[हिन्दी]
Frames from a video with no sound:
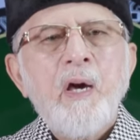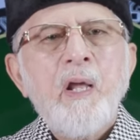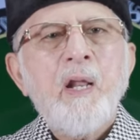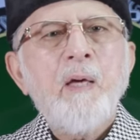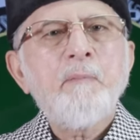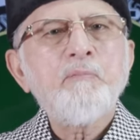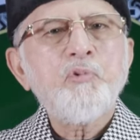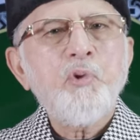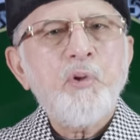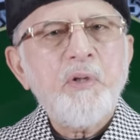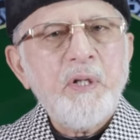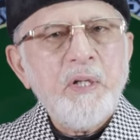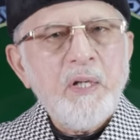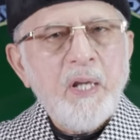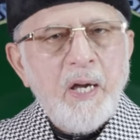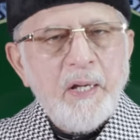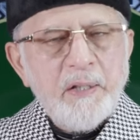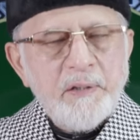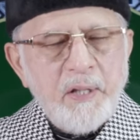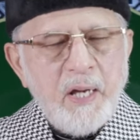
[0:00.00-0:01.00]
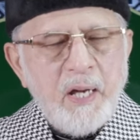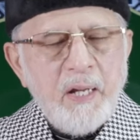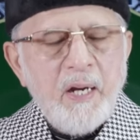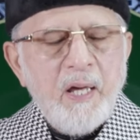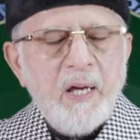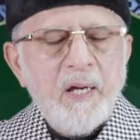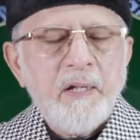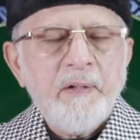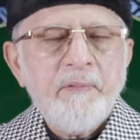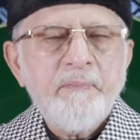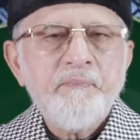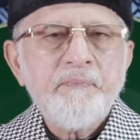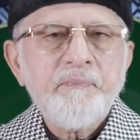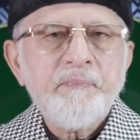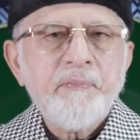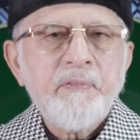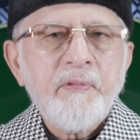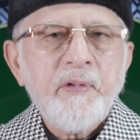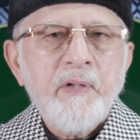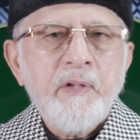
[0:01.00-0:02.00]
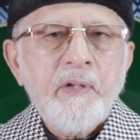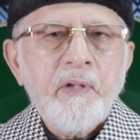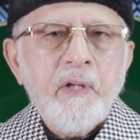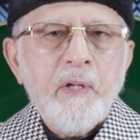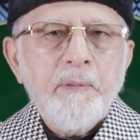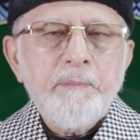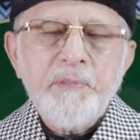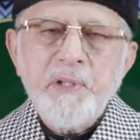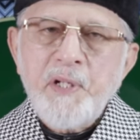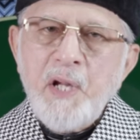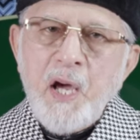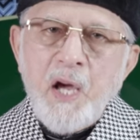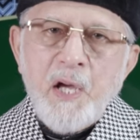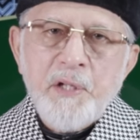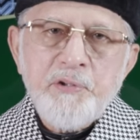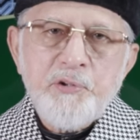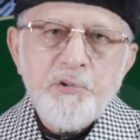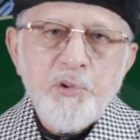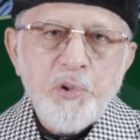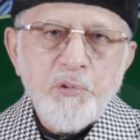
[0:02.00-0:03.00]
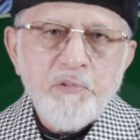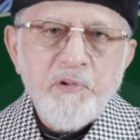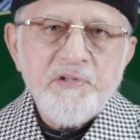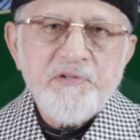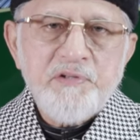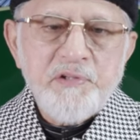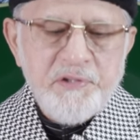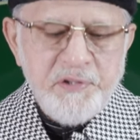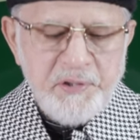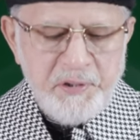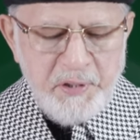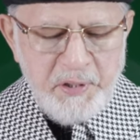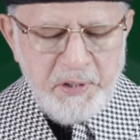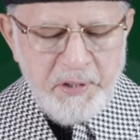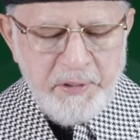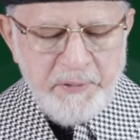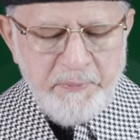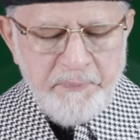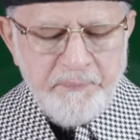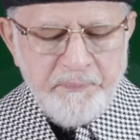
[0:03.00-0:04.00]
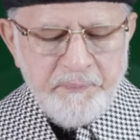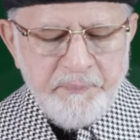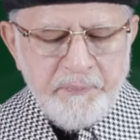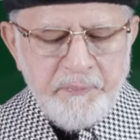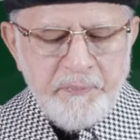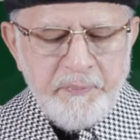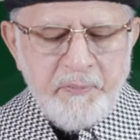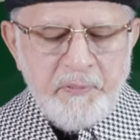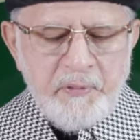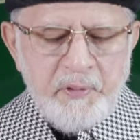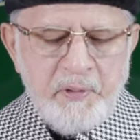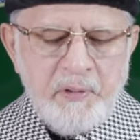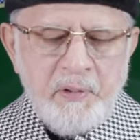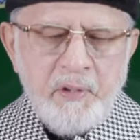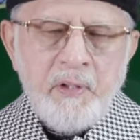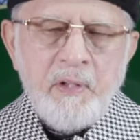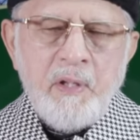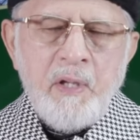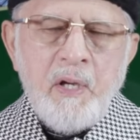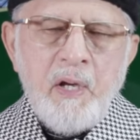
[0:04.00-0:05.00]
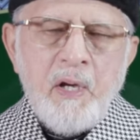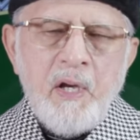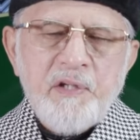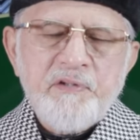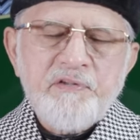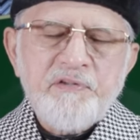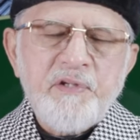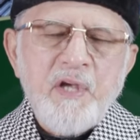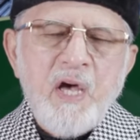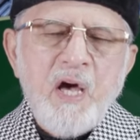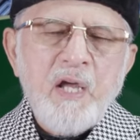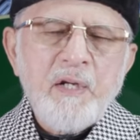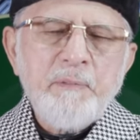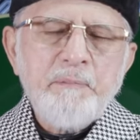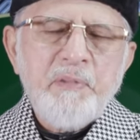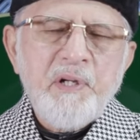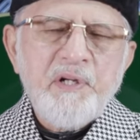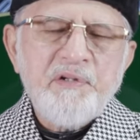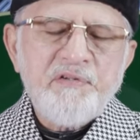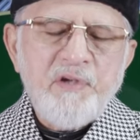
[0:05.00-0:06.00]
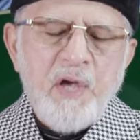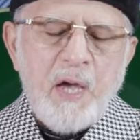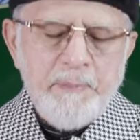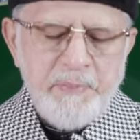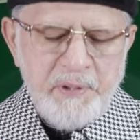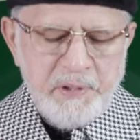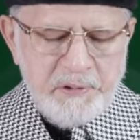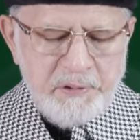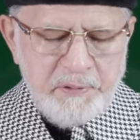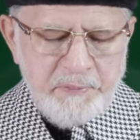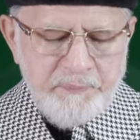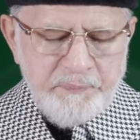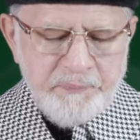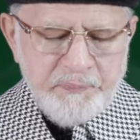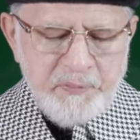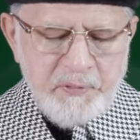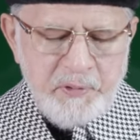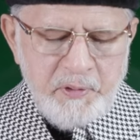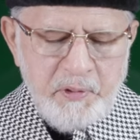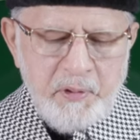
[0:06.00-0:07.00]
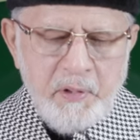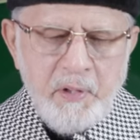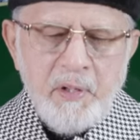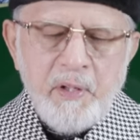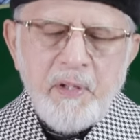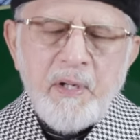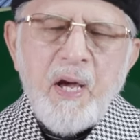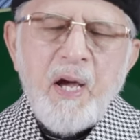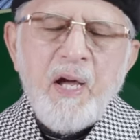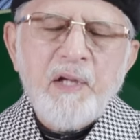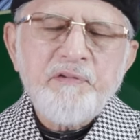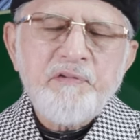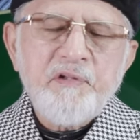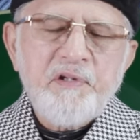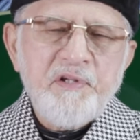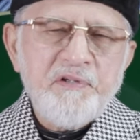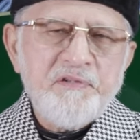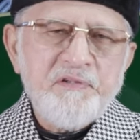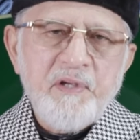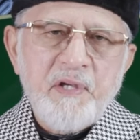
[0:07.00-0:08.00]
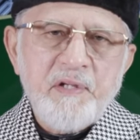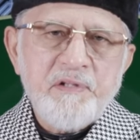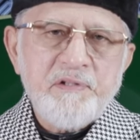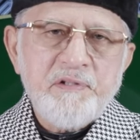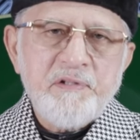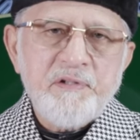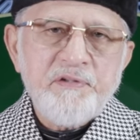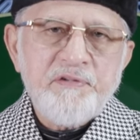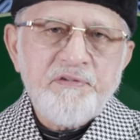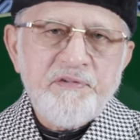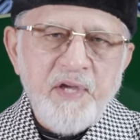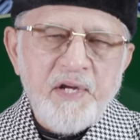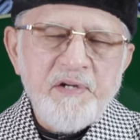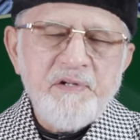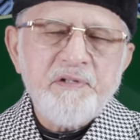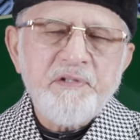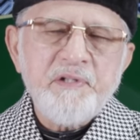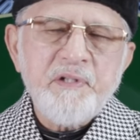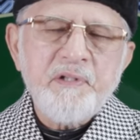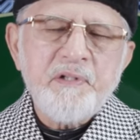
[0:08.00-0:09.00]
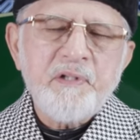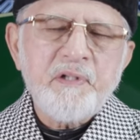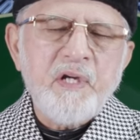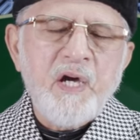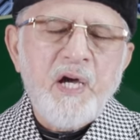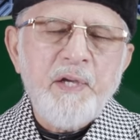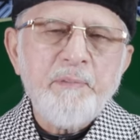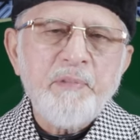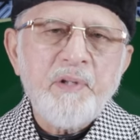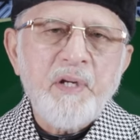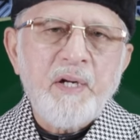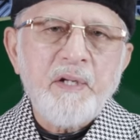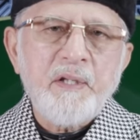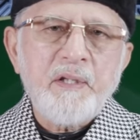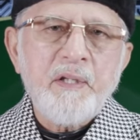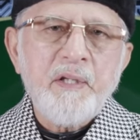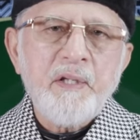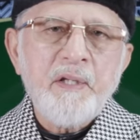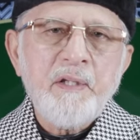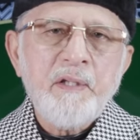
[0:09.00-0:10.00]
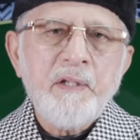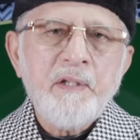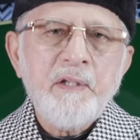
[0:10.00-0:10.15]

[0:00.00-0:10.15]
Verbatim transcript: अल्हम्दुलिल्लाह ताला मिनहाज यूनिवर्सिटी ने हसान बिन साबित नात रिसर्च सेंटर कायम करके